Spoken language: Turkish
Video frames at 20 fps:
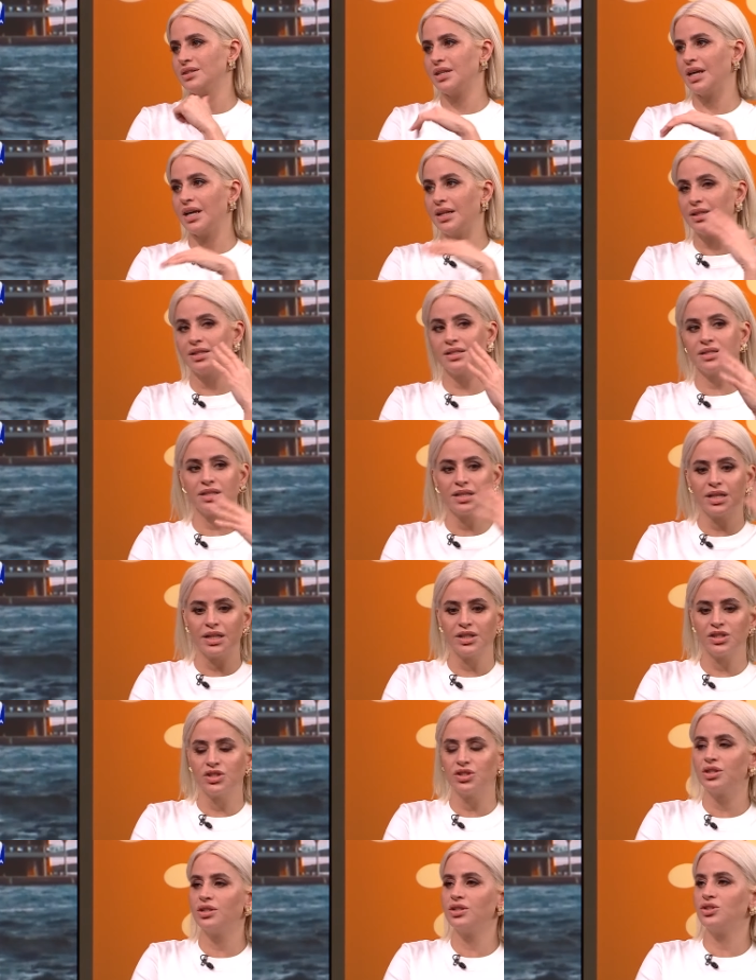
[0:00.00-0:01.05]
Kesinlikle, Kendinizi
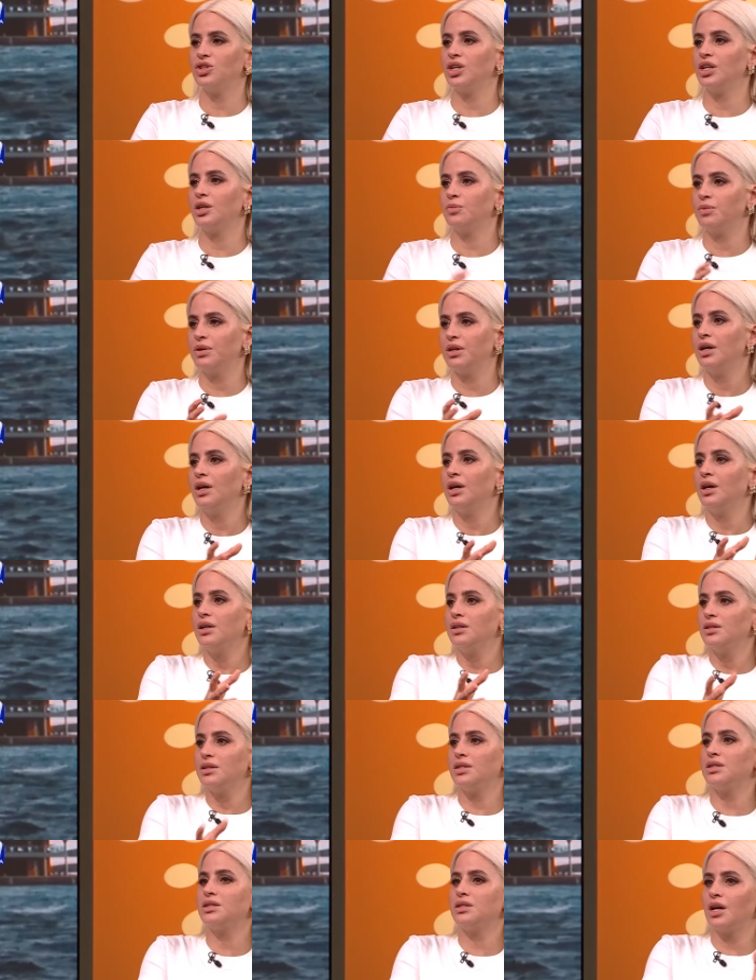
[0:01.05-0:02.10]
geliştirecek bir
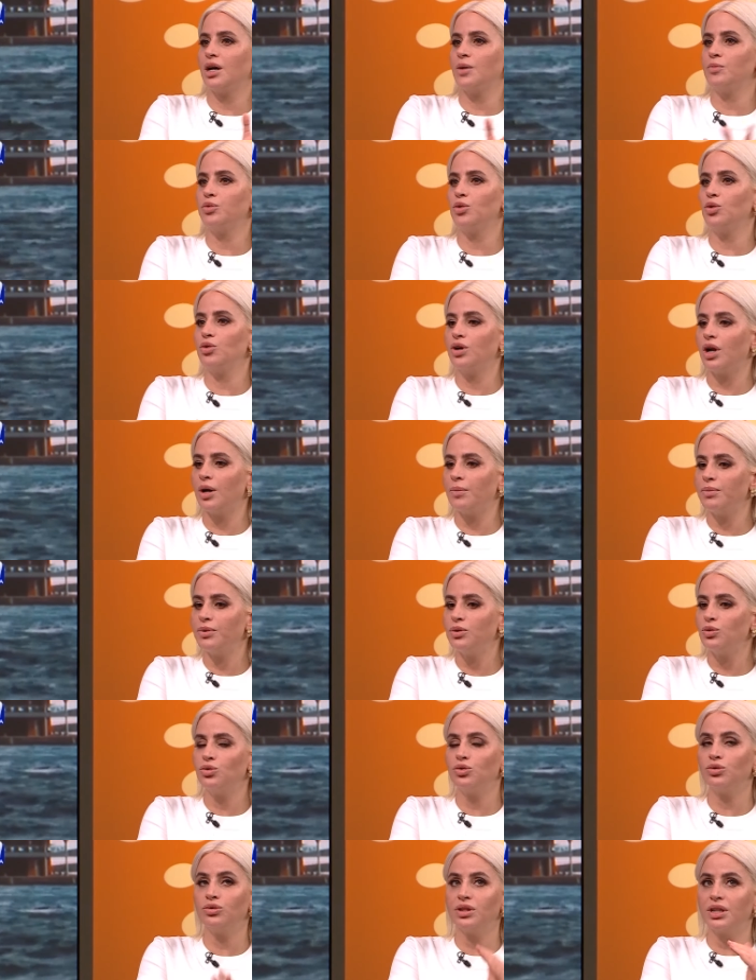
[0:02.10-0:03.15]
sistem program bir
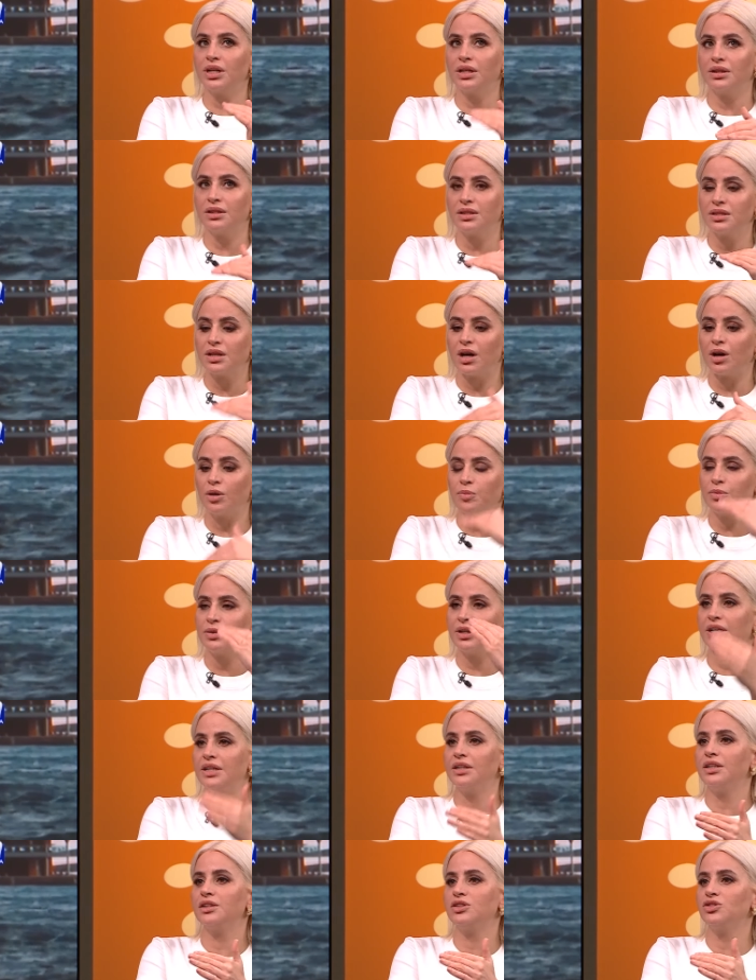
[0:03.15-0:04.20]
durun kendinizi
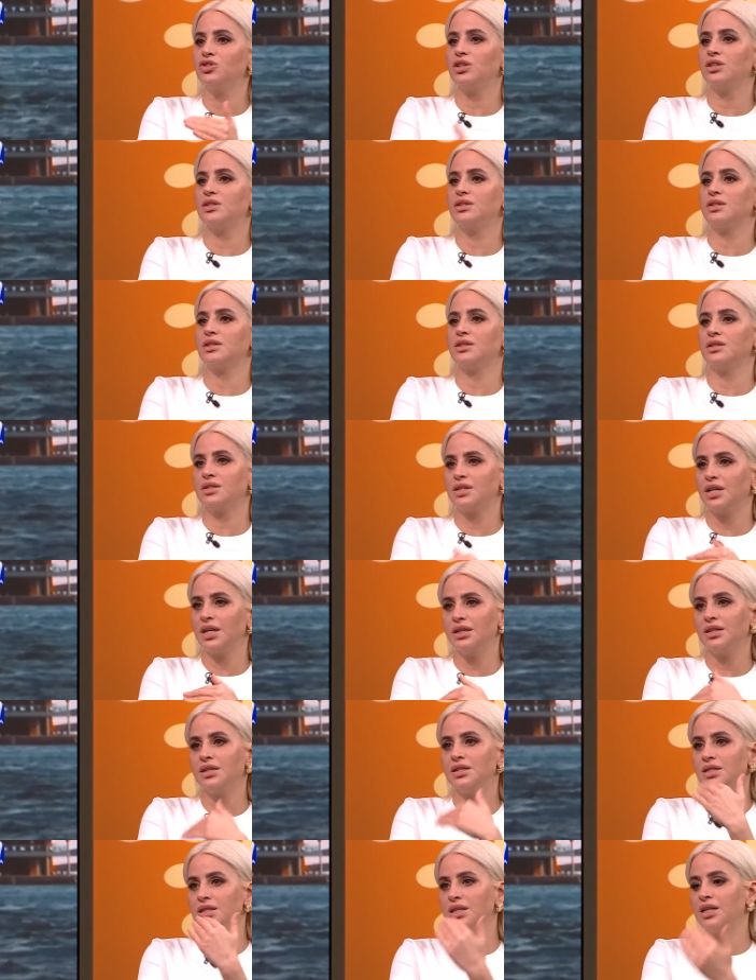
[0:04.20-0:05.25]
upgrade edeceksiniz.
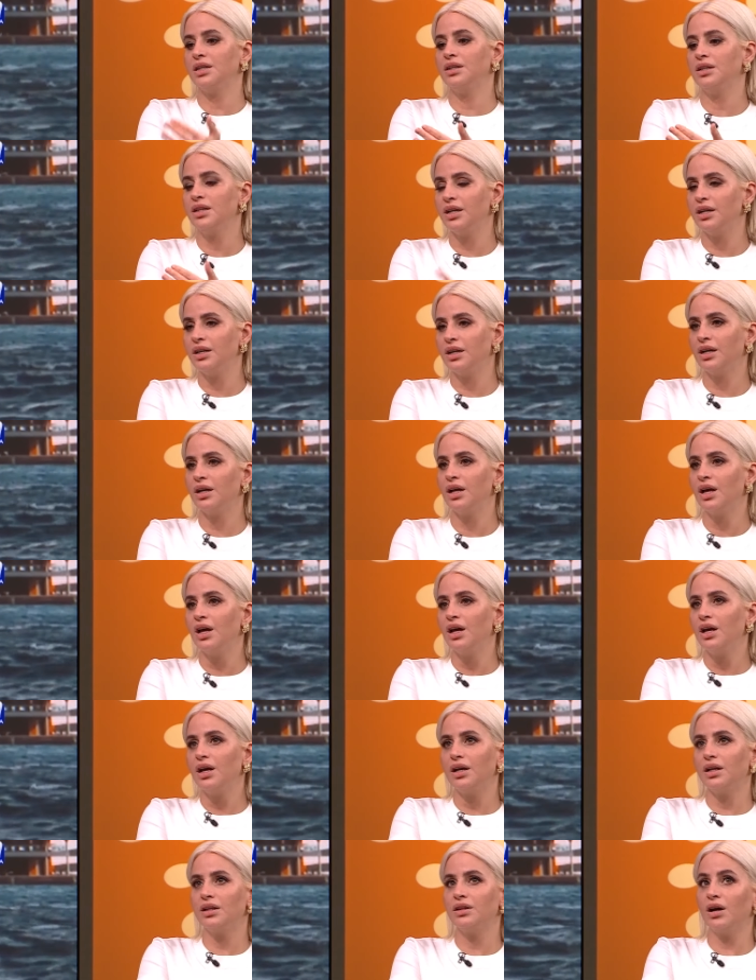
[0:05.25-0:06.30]
Kendinizi yenileyerek
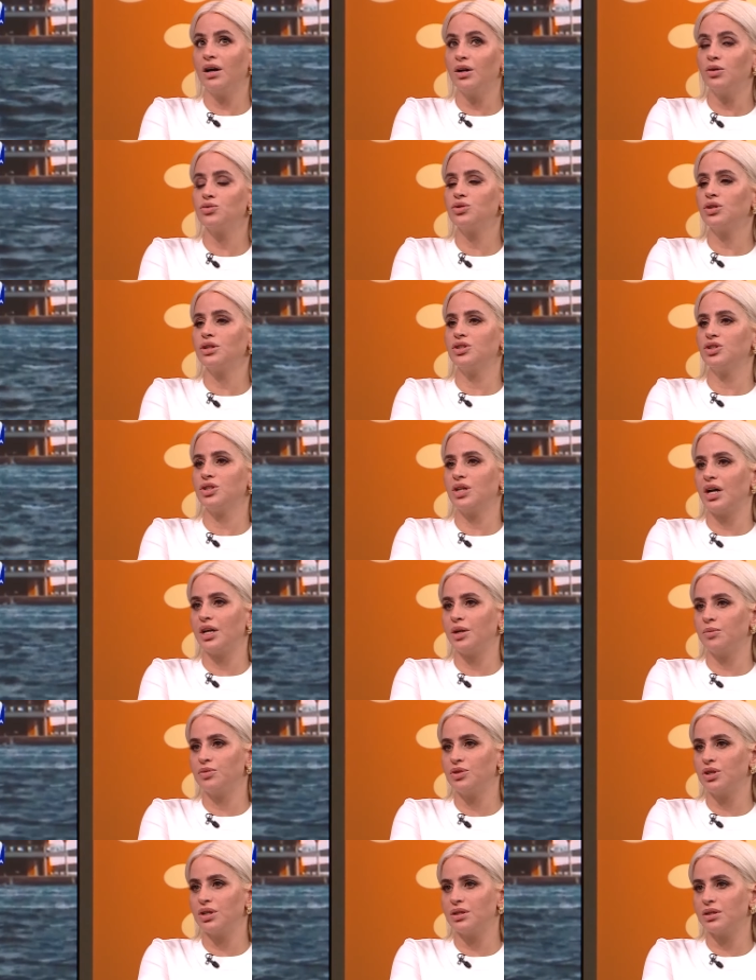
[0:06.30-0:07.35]
e, daha güzel işler
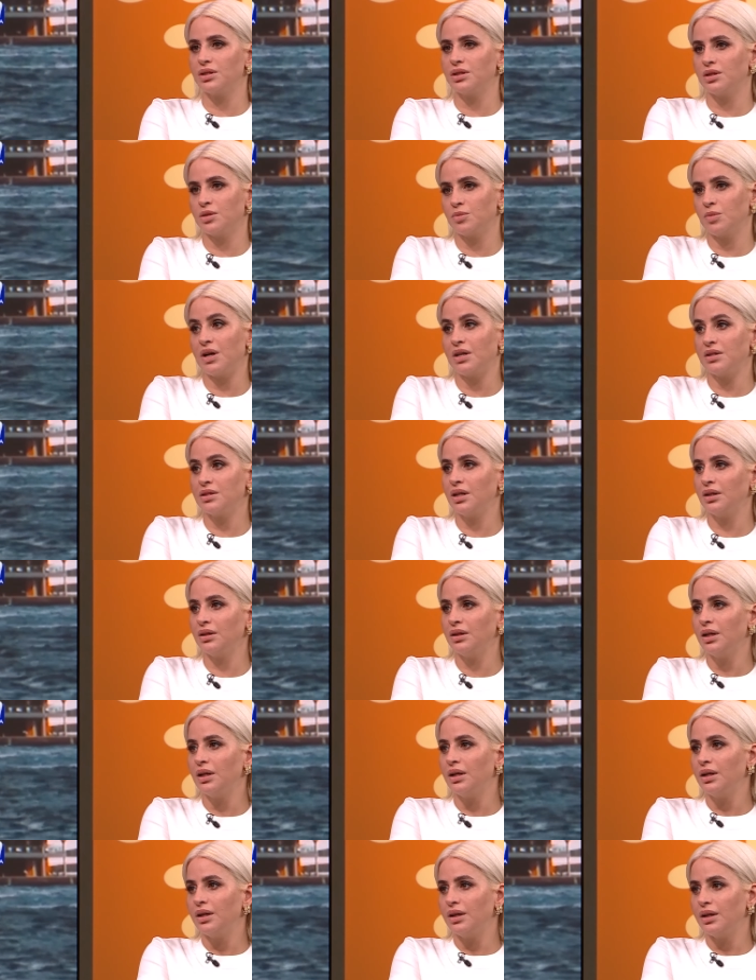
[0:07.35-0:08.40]
yapacaksınız. Bazen
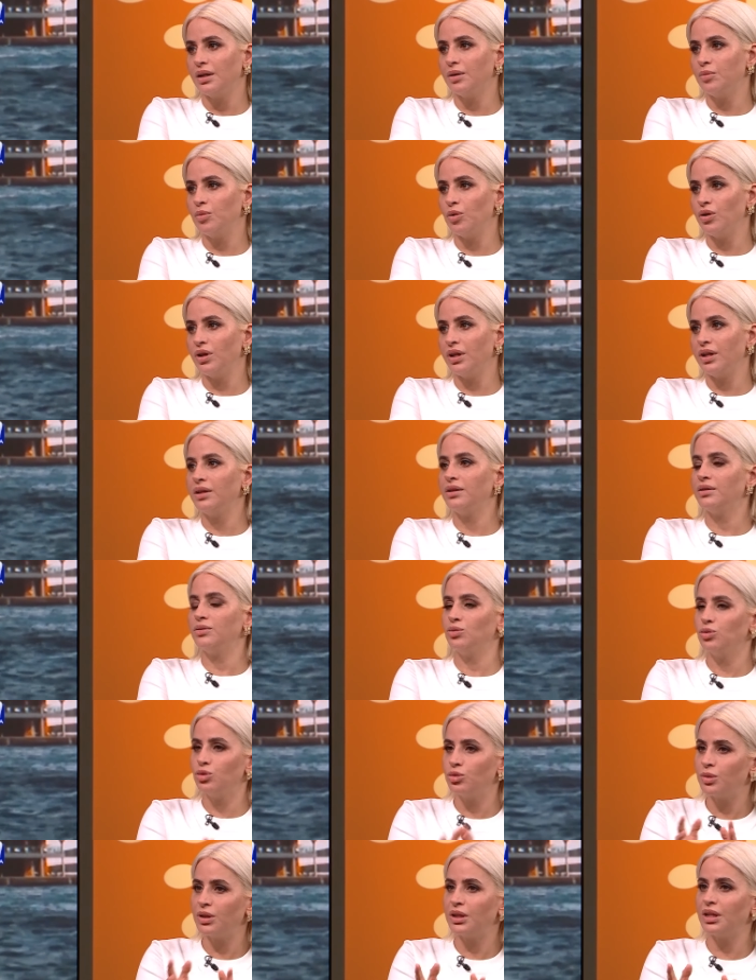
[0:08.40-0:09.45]
e, böyle
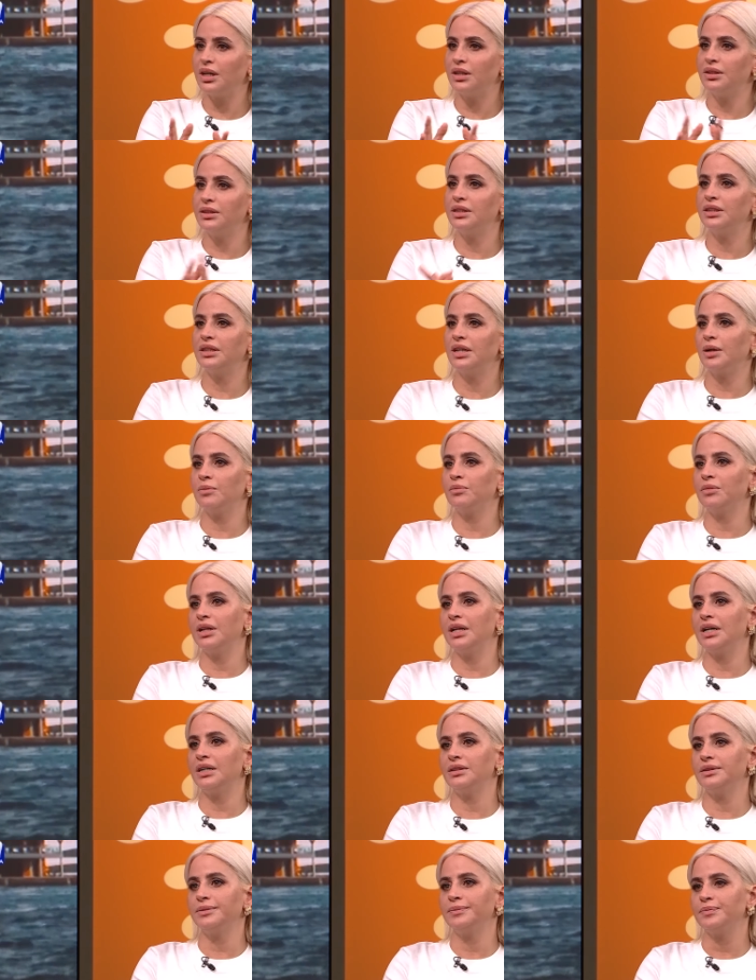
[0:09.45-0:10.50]
durmalar, dinlenmeler